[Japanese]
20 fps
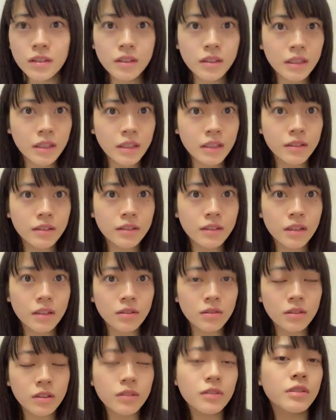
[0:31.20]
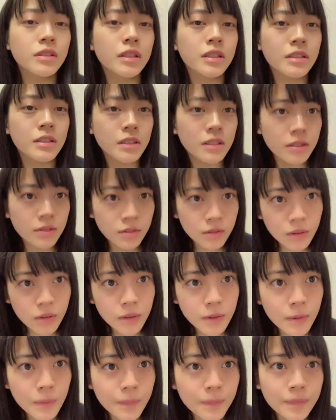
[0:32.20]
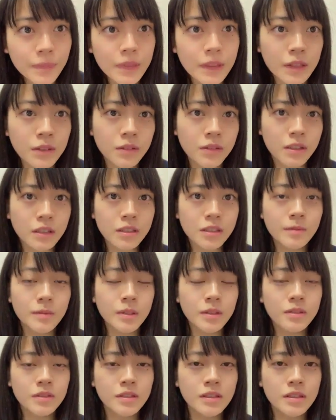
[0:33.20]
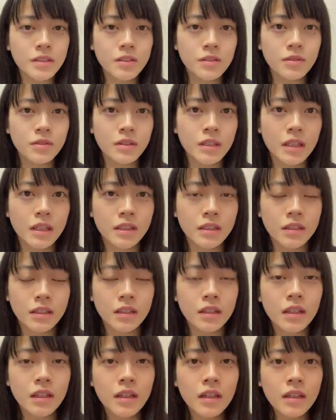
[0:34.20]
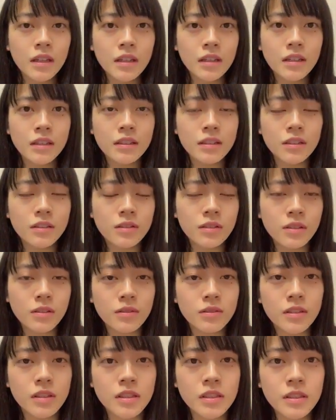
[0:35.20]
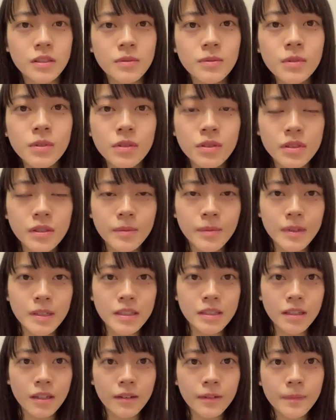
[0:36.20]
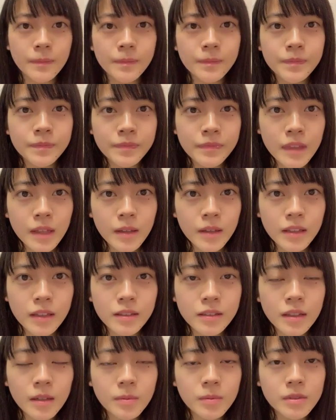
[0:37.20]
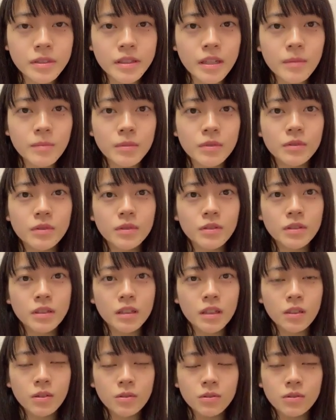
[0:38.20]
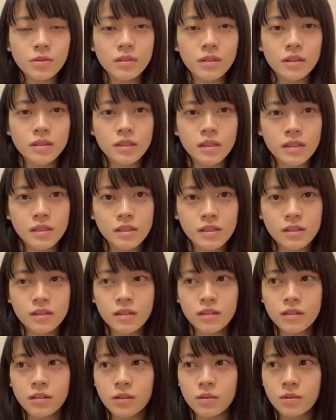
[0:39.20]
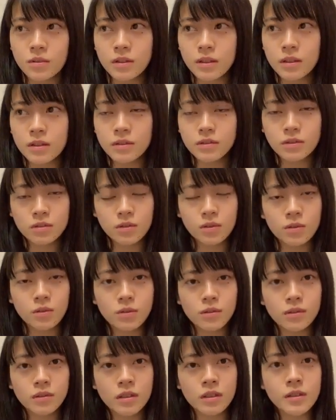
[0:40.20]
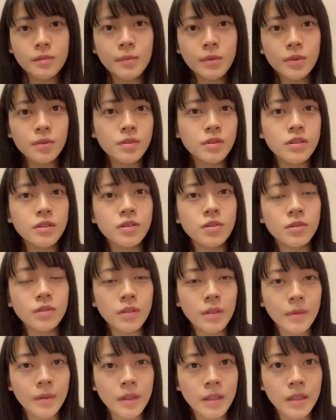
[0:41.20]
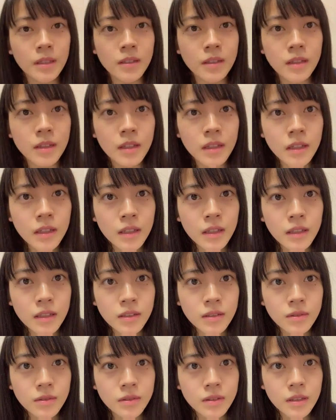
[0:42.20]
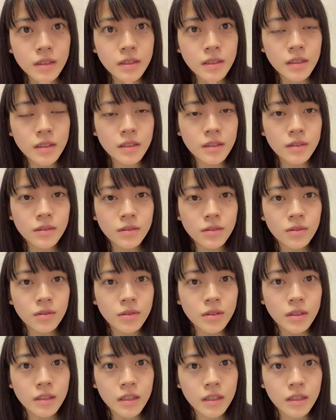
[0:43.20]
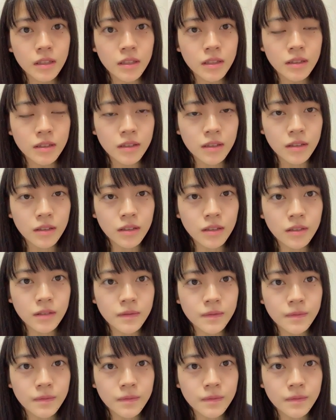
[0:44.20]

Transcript: に行った時の写真と、あと夏目友人帳店に行った時の写真を載せました。多分全部載せたことない写真だったので、そう夏目友人帳店はね、そう全然載せてなかったから、